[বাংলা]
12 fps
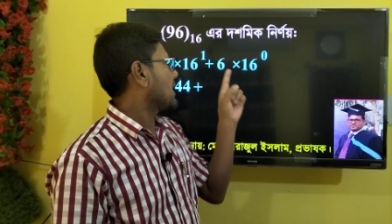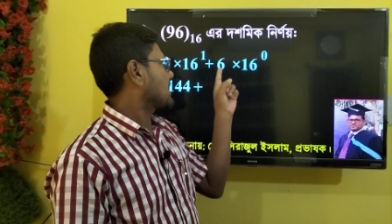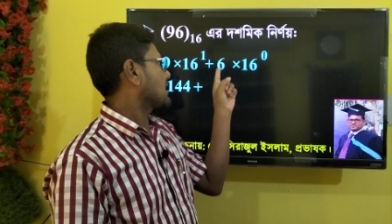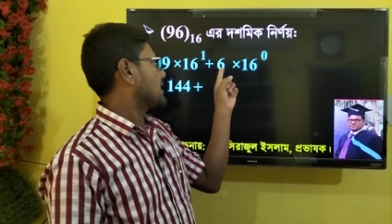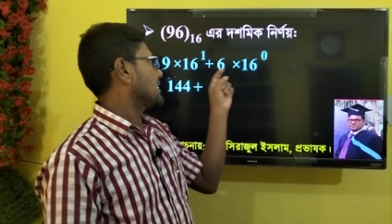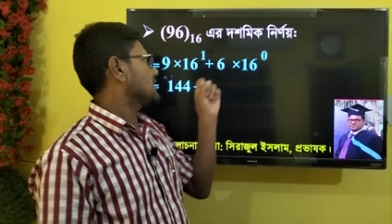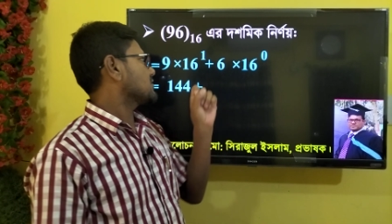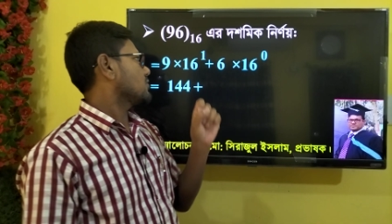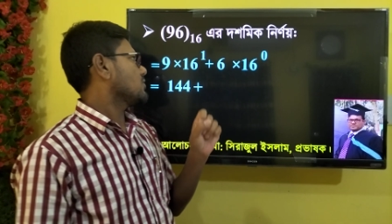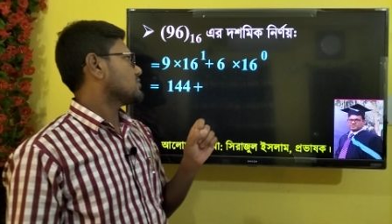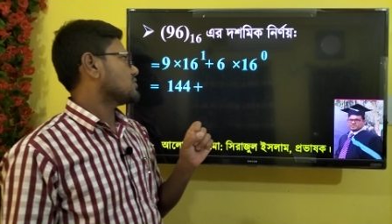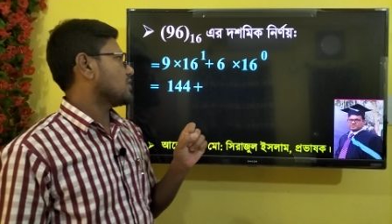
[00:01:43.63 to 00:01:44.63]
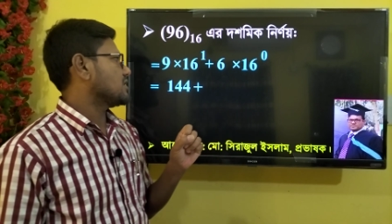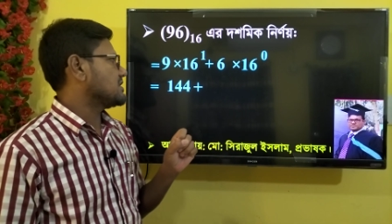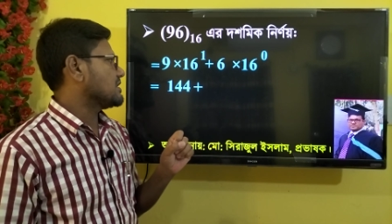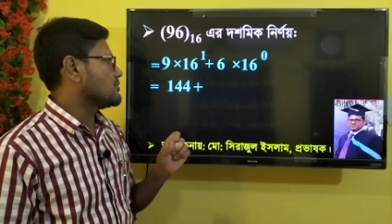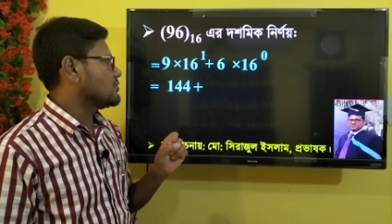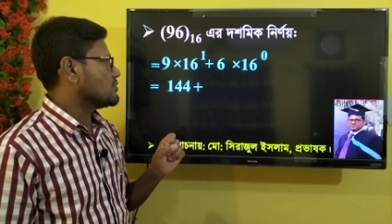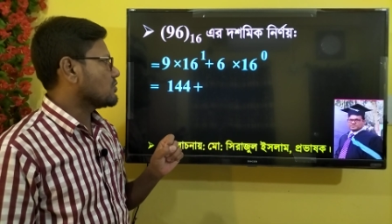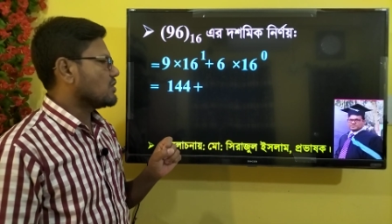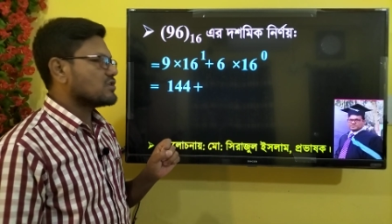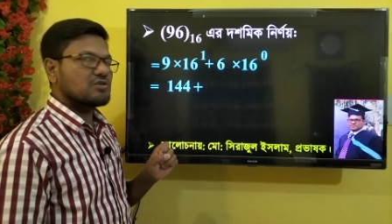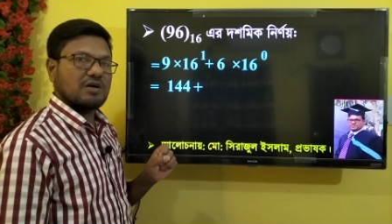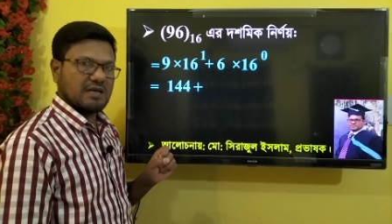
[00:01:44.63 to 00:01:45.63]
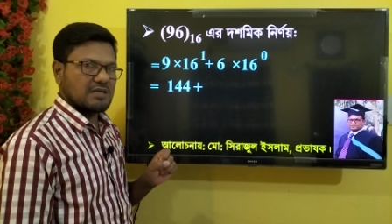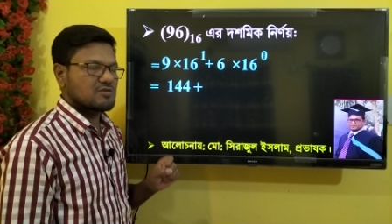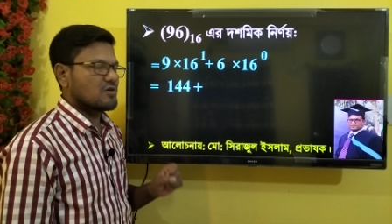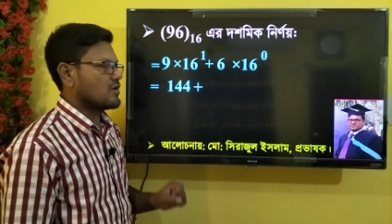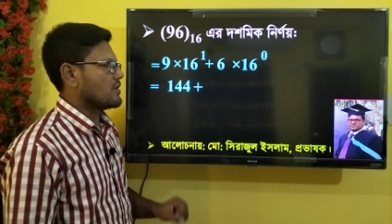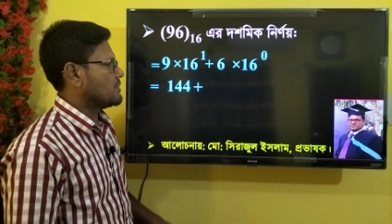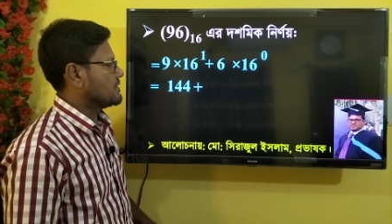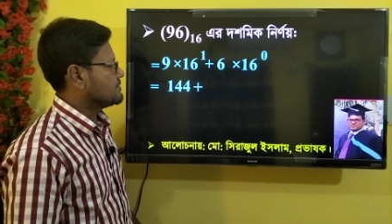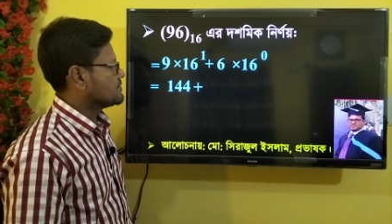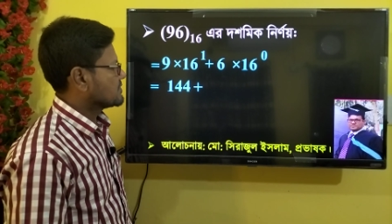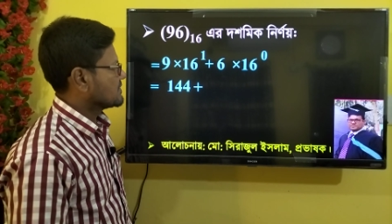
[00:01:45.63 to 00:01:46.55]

এককে ছয় দিয়ে গুণ করলে ছয়কে ছয় হবে